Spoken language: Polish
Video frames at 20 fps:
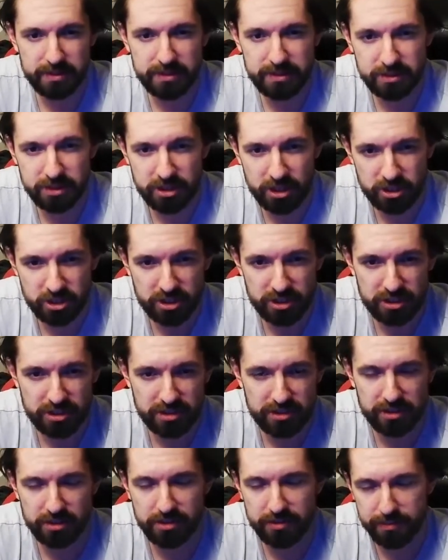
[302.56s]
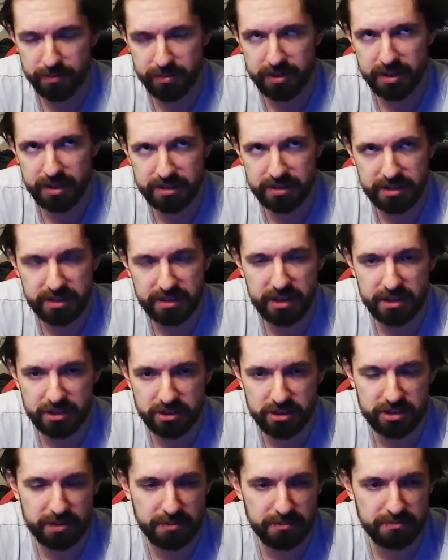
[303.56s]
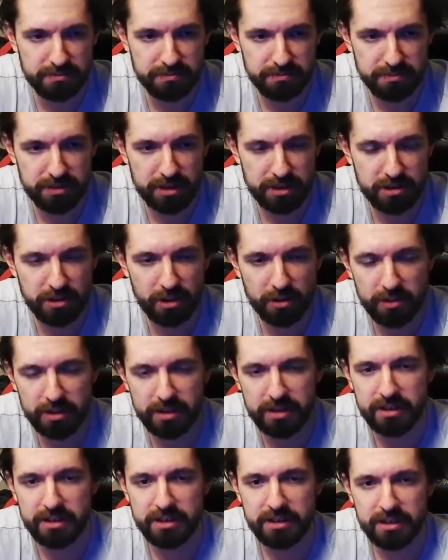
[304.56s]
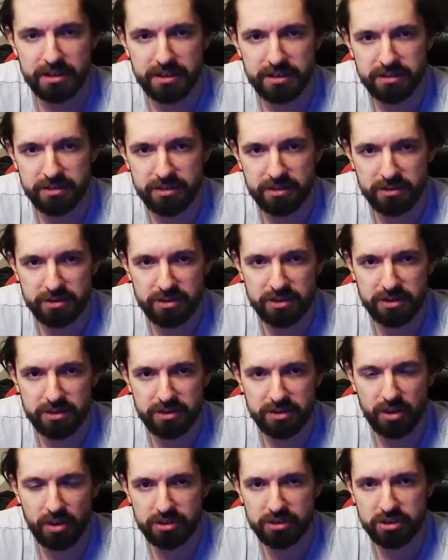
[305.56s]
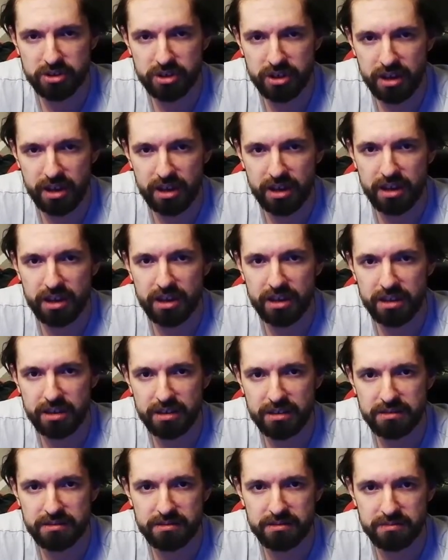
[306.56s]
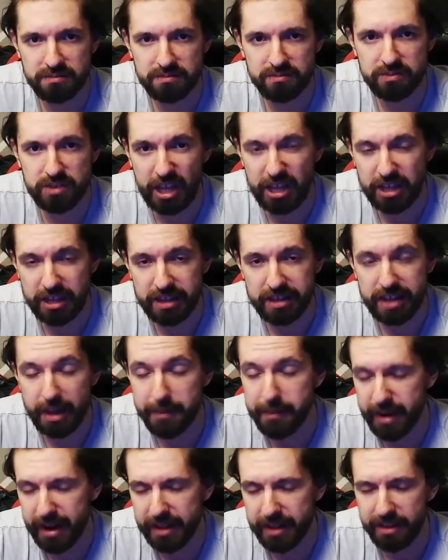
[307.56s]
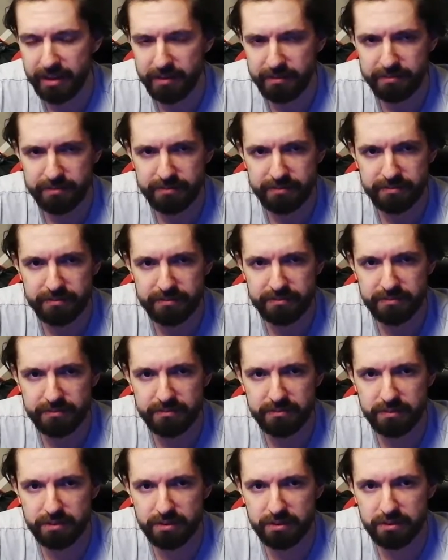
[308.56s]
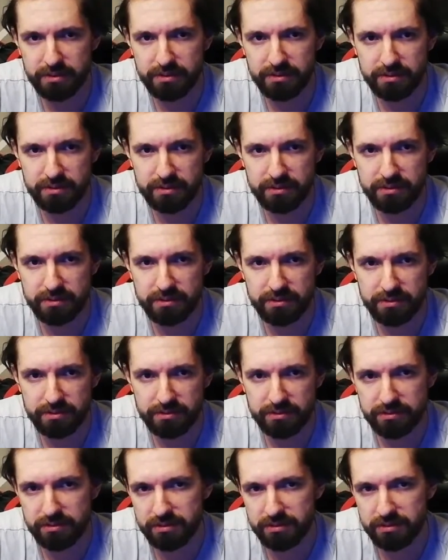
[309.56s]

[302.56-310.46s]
rzeczy, znaczy pieniędzy na jakieś tam pierdoły, to sądzę, że da, dam radę, bo